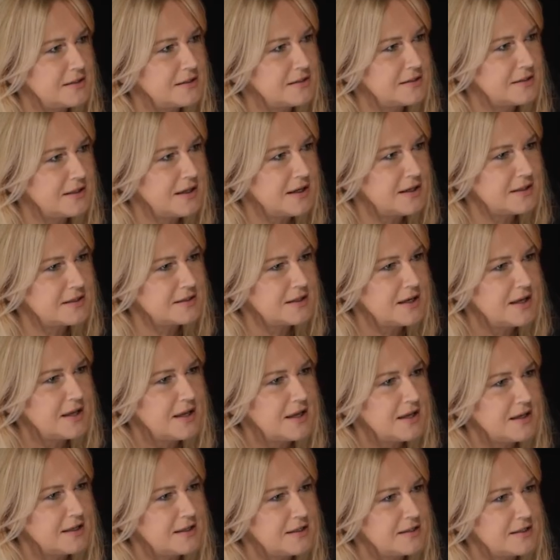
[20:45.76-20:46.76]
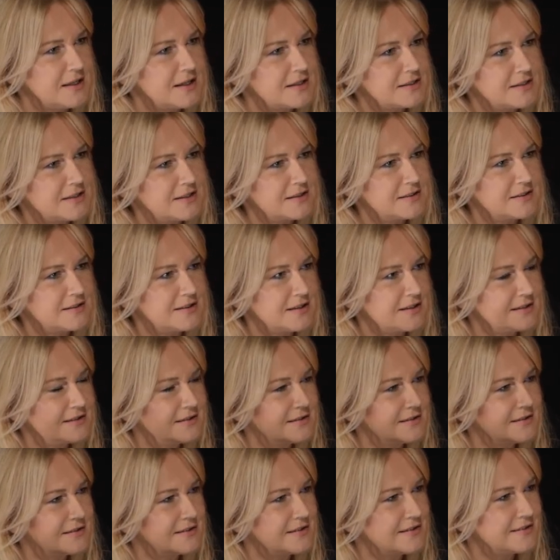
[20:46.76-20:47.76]
tak? Jednak ten,
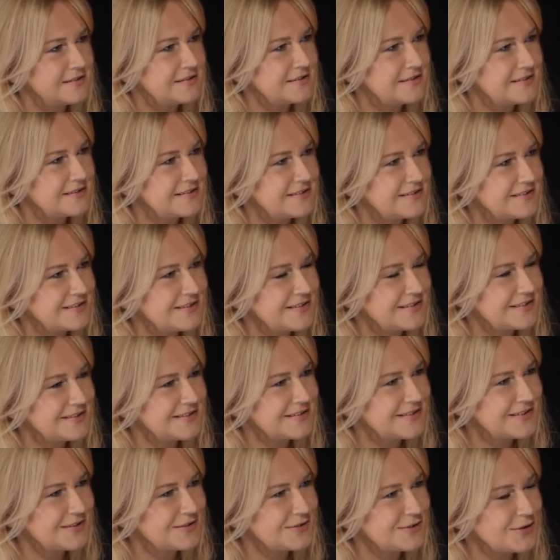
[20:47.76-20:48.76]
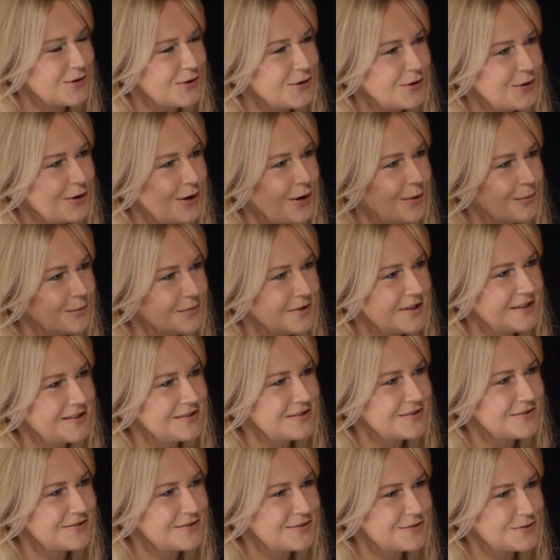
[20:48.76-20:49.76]
ten, to, to, to, to, ogromne
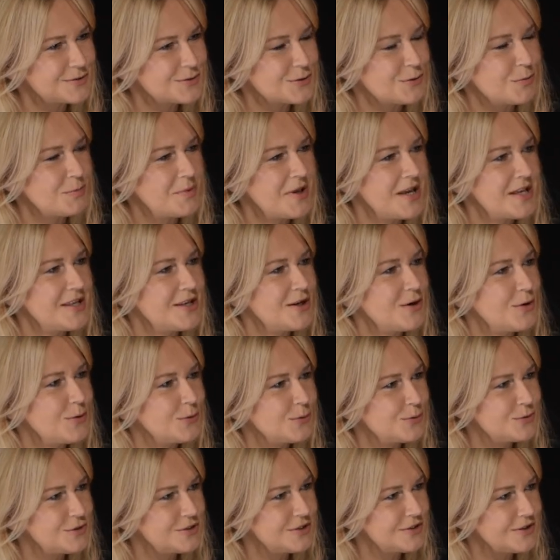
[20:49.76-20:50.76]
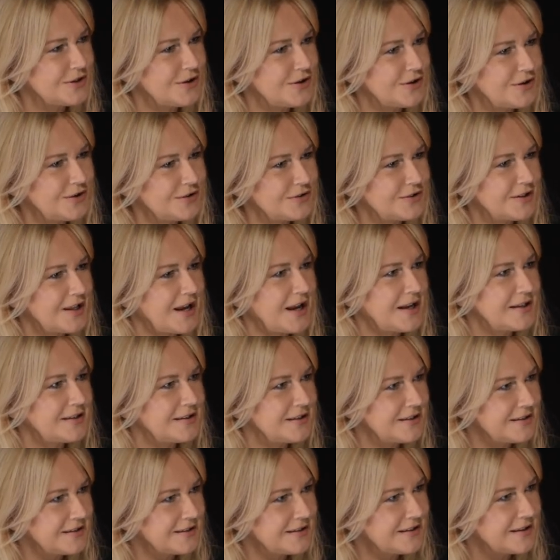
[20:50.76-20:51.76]
to, skupienie ludzi, to
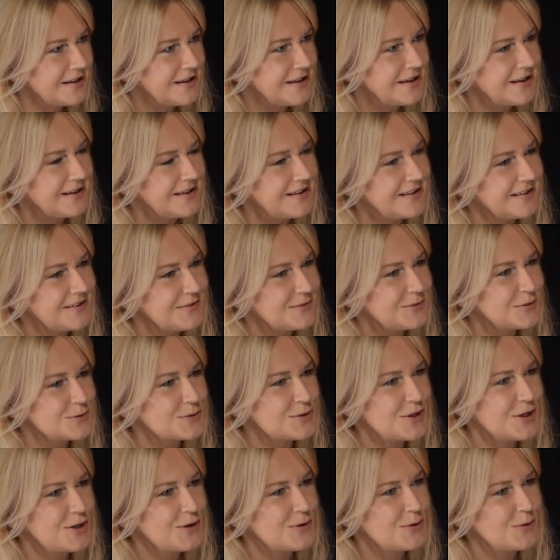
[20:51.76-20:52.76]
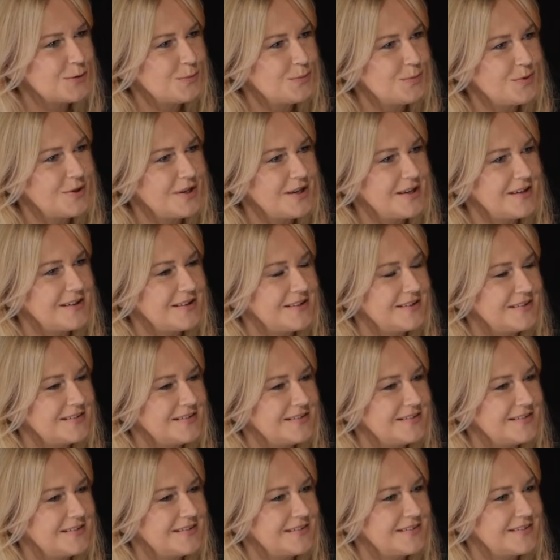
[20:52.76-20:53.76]
oglądanie w dużej grupie,
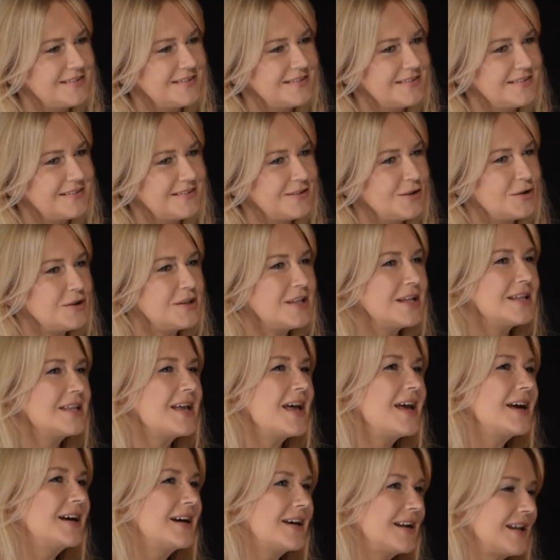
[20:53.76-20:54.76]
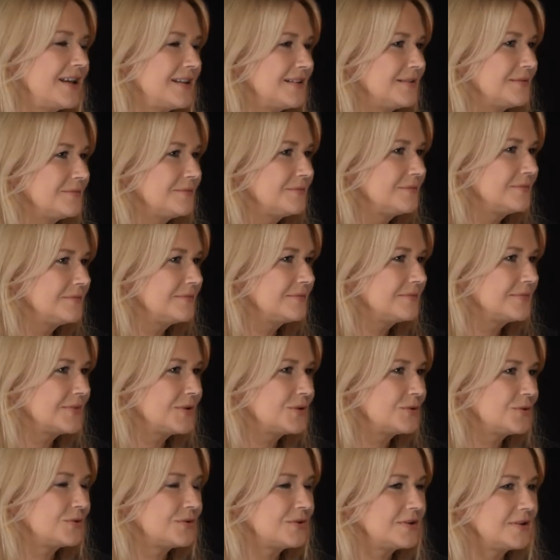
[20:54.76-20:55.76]
y, no i ten ekran,
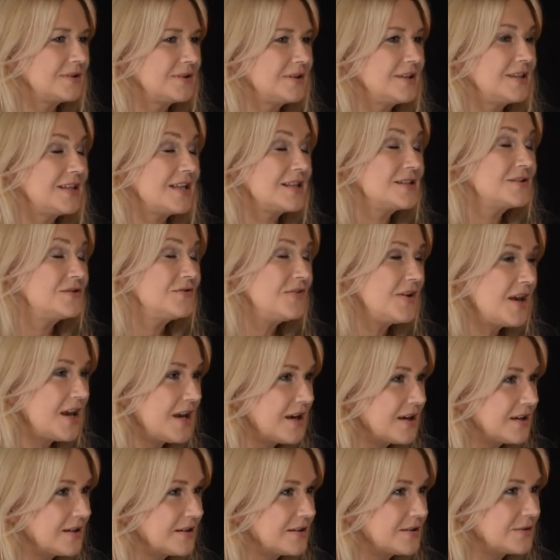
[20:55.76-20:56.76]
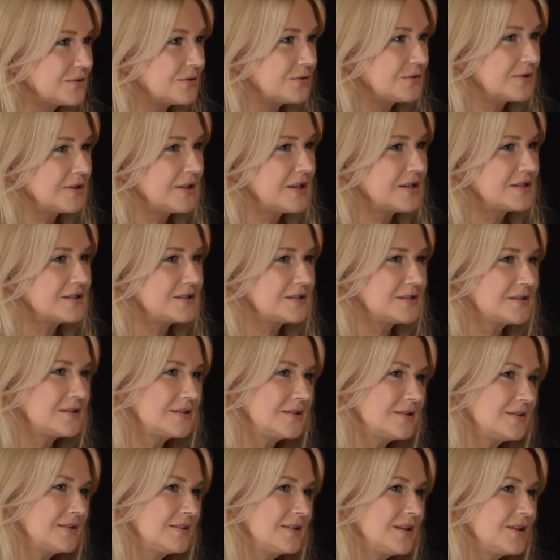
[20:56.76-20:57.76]
który, i ten dźwięk, który
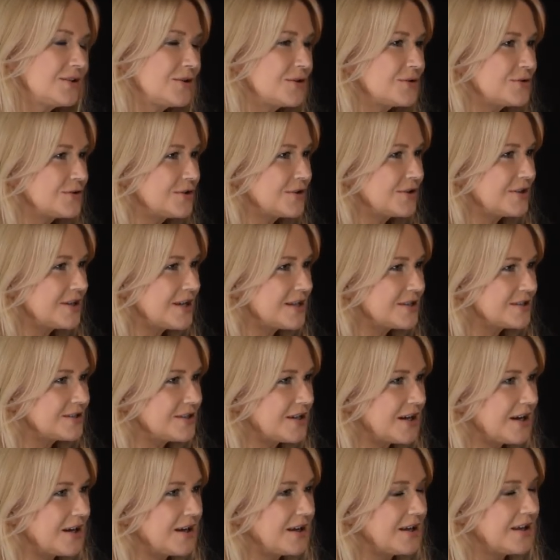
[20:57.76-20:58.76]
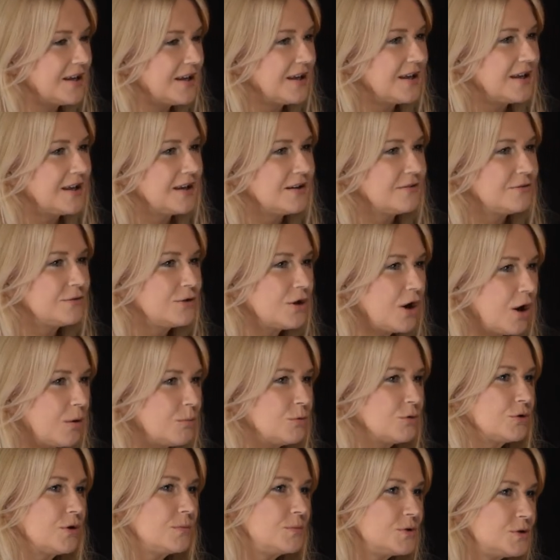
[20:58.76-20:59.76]
jest y, nie do osiągnięcia w
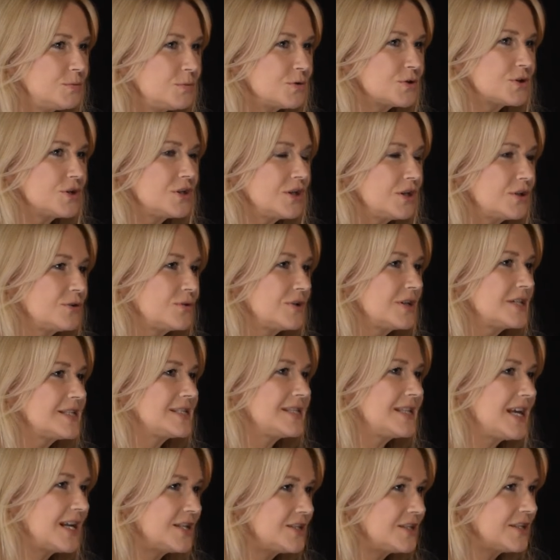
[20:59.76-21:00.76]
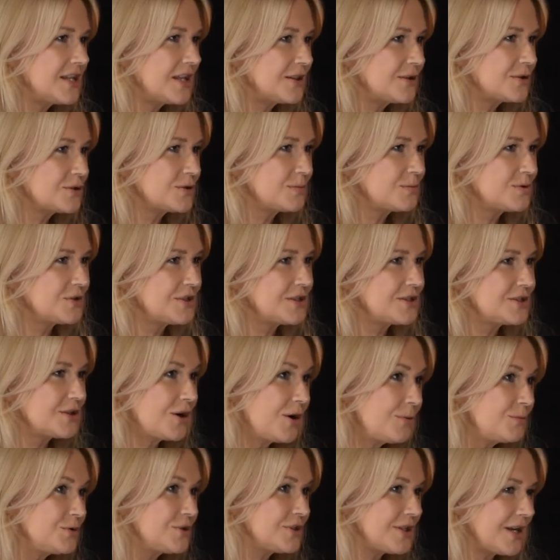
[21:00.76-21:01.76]
domu. No być może niektórych stać na to, żeby sobie
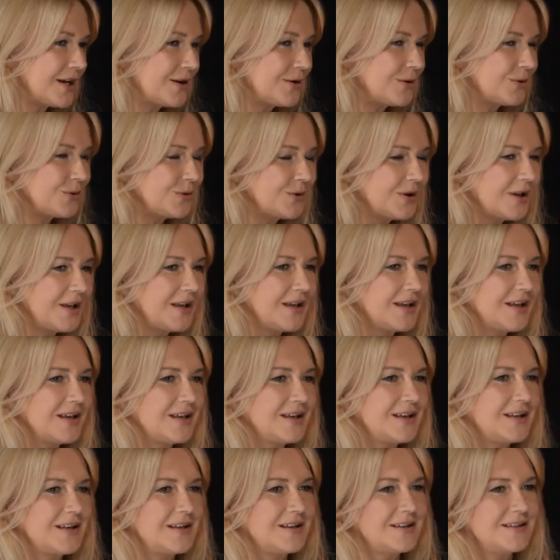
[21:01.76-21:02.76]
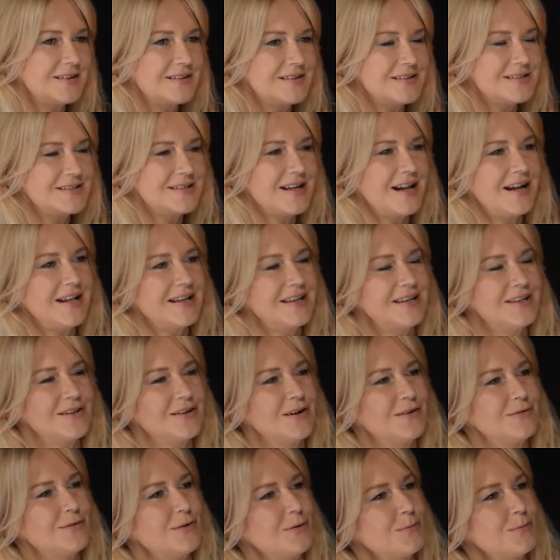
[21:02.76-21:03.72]
zrobić taką y, salę kinową,